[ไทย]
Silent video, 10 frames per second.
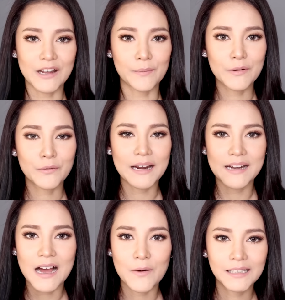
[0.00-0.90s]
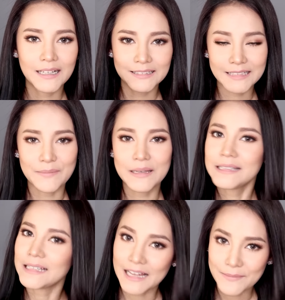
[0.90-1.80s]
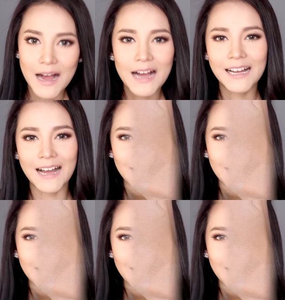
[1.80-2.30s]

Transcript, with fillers: เดี๋ยวไปดูกันนะคะว่าแต่ละสีมีสีอะไรบ้างค่ะ